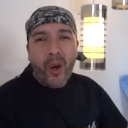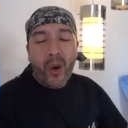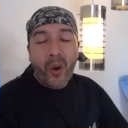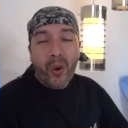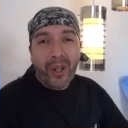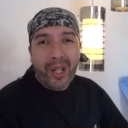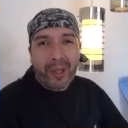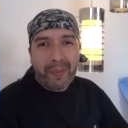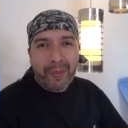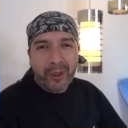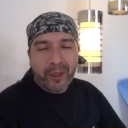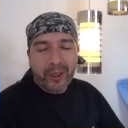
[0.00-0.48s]

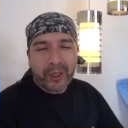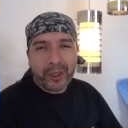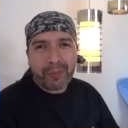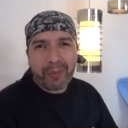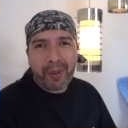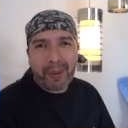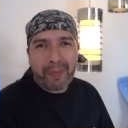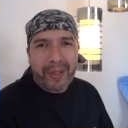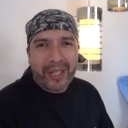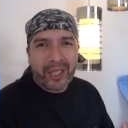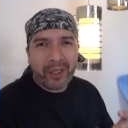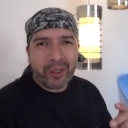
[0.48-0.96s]
Hola amigos,
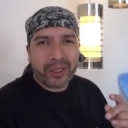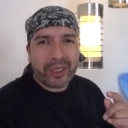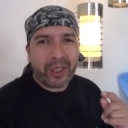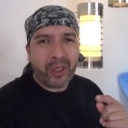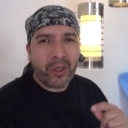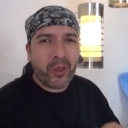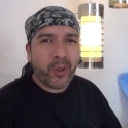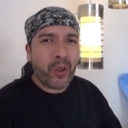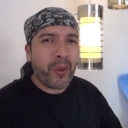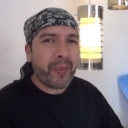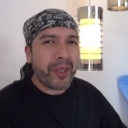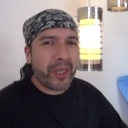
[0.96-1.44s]
bienvenidos a
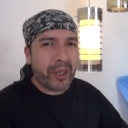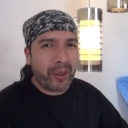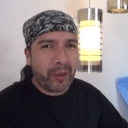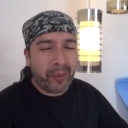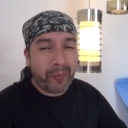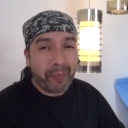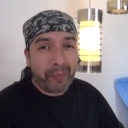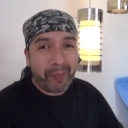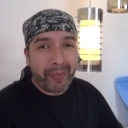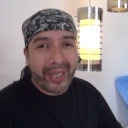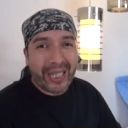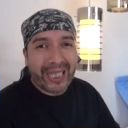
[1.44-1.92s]
un nuevo
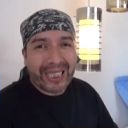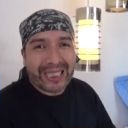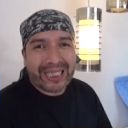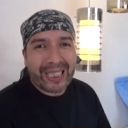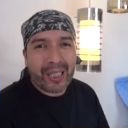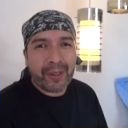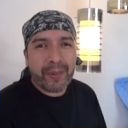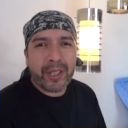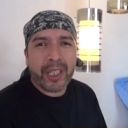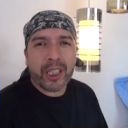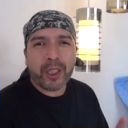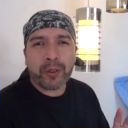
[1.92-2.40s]
video.
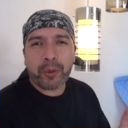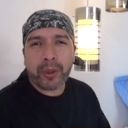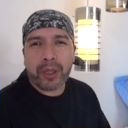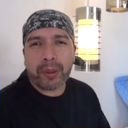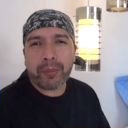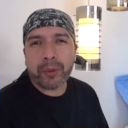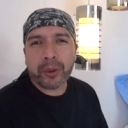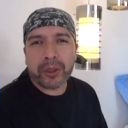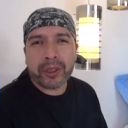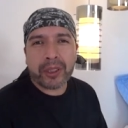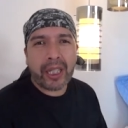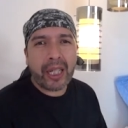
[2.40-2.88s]
Esta vez les voy a
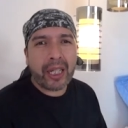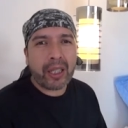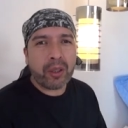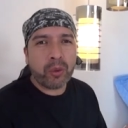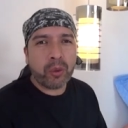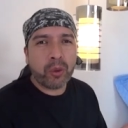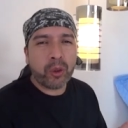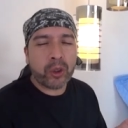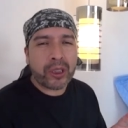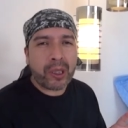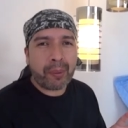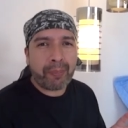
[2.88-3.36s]
mostrar
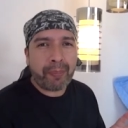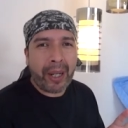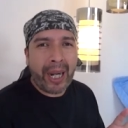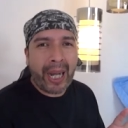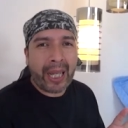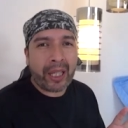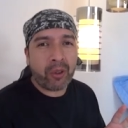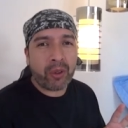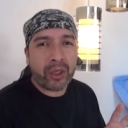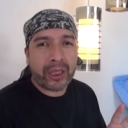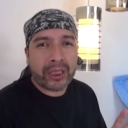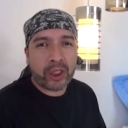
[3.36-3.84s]
unos
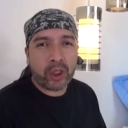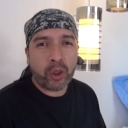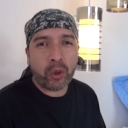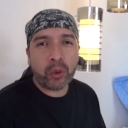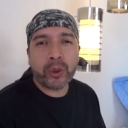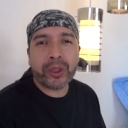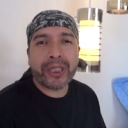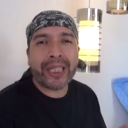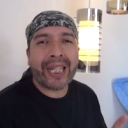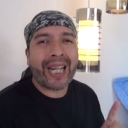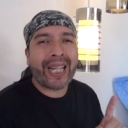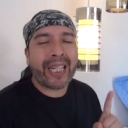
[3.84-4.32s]
apagadores
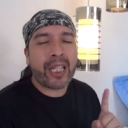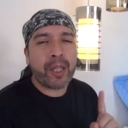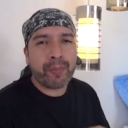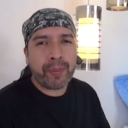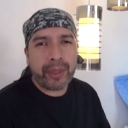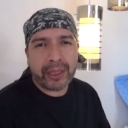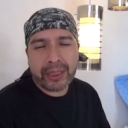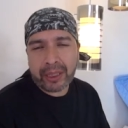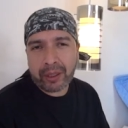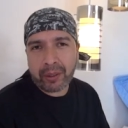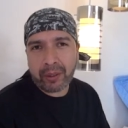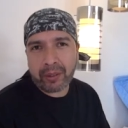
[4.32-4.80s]
touch que
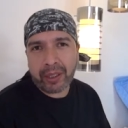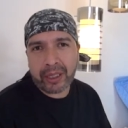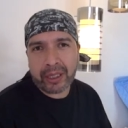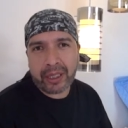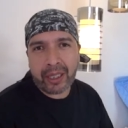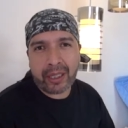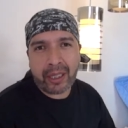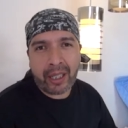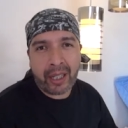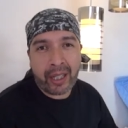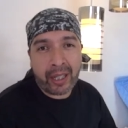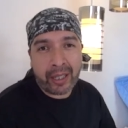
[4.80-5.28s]
además se
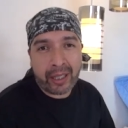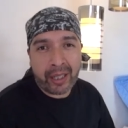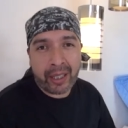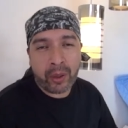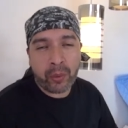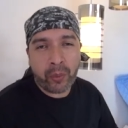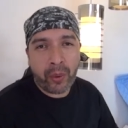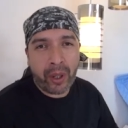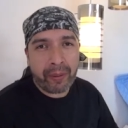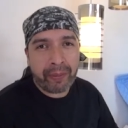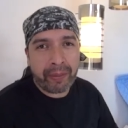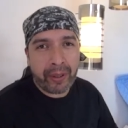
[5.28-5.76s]
conectan a la red
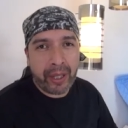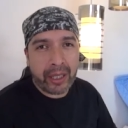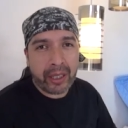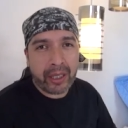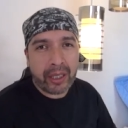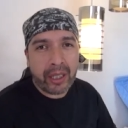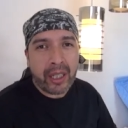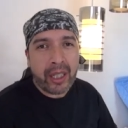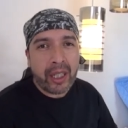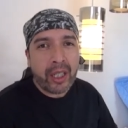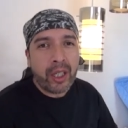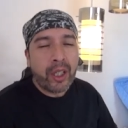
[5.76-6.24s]

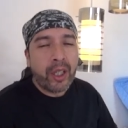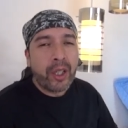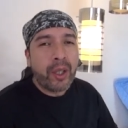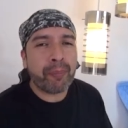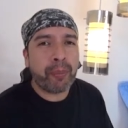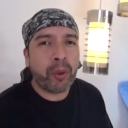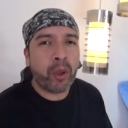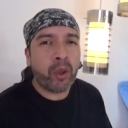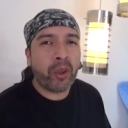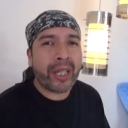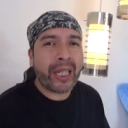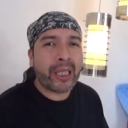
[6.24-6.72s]

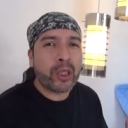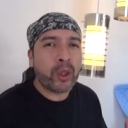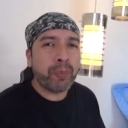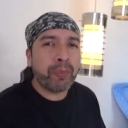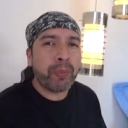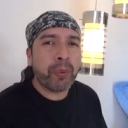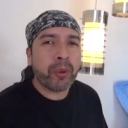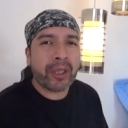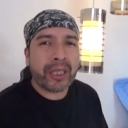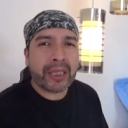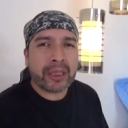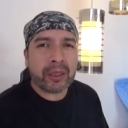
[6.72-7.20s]
Wi-Fi, por lo que tú
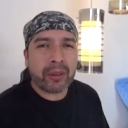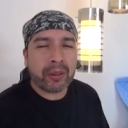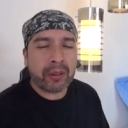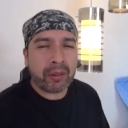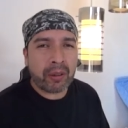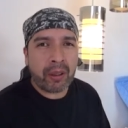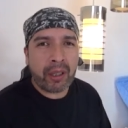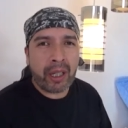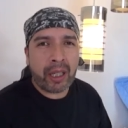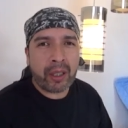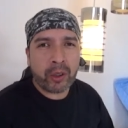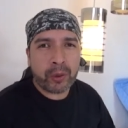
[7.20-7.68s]
podrás
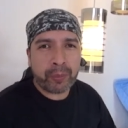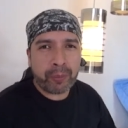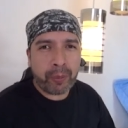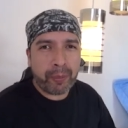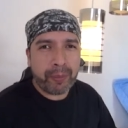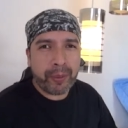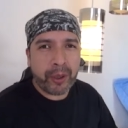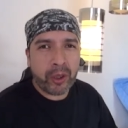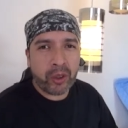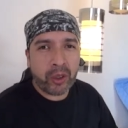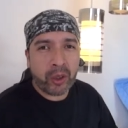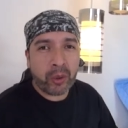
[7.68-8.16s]
controlarlos
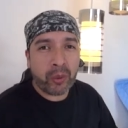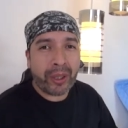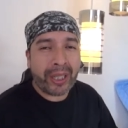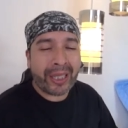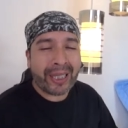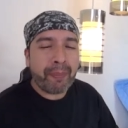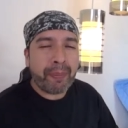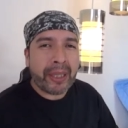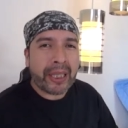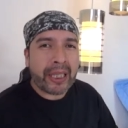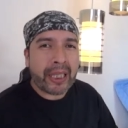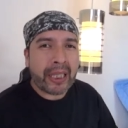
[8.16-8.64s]
por medio de una
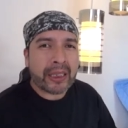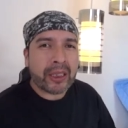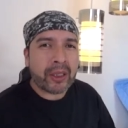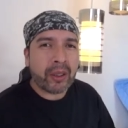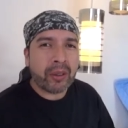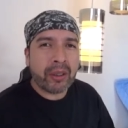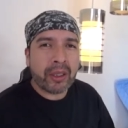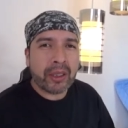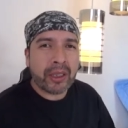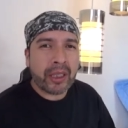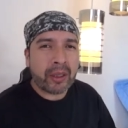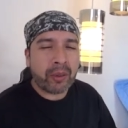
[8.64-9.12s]

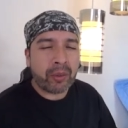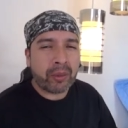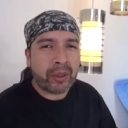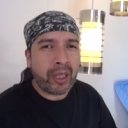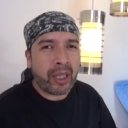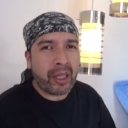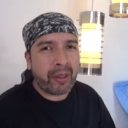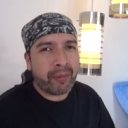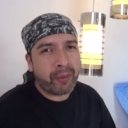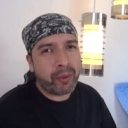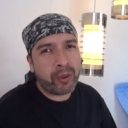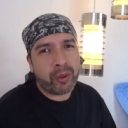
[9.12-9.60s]
aplicación desde tu
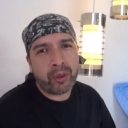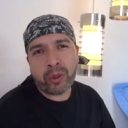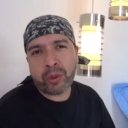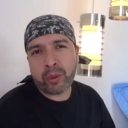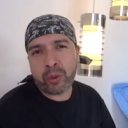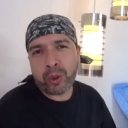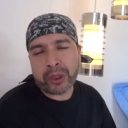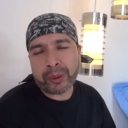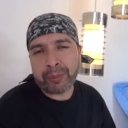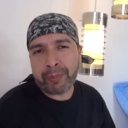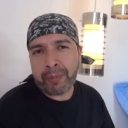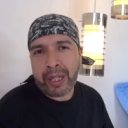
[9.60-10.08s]
teléfono,
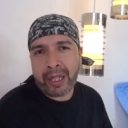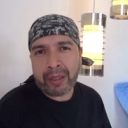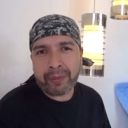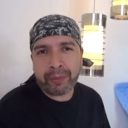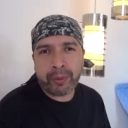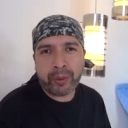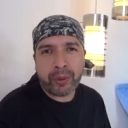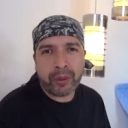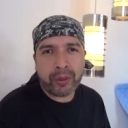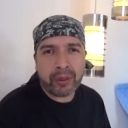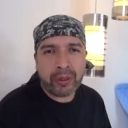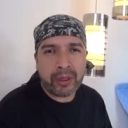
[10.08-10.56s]
tu
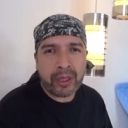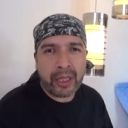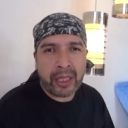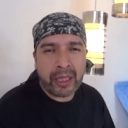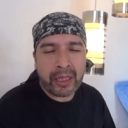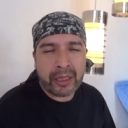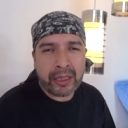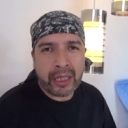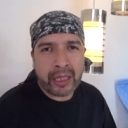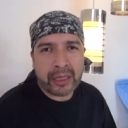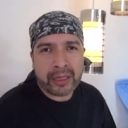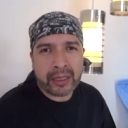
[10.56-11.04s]
smartphone,
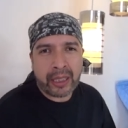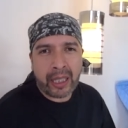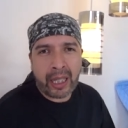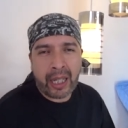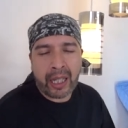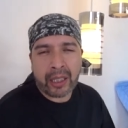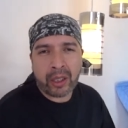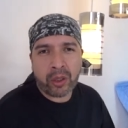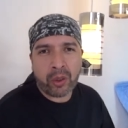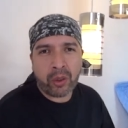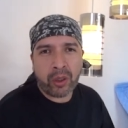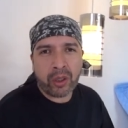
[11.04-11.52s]
eh, ya
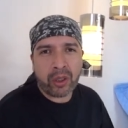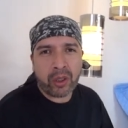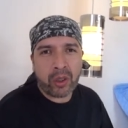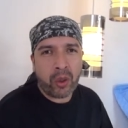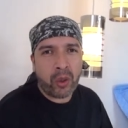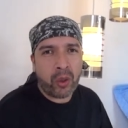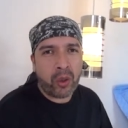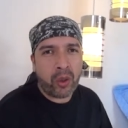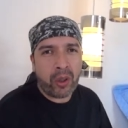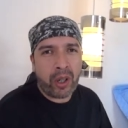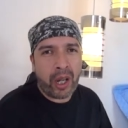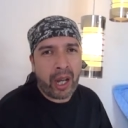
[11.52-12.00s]
sea Android
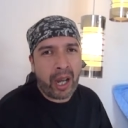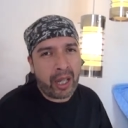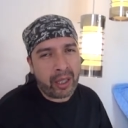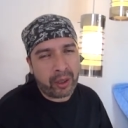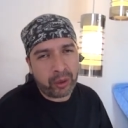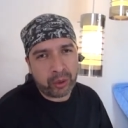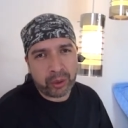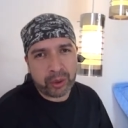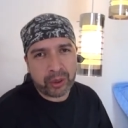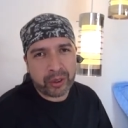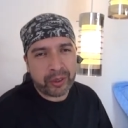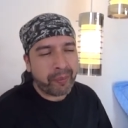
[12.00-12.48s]
o
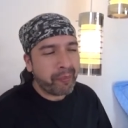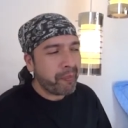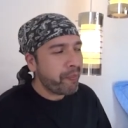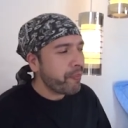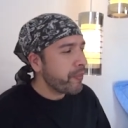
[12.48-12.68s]
iOS.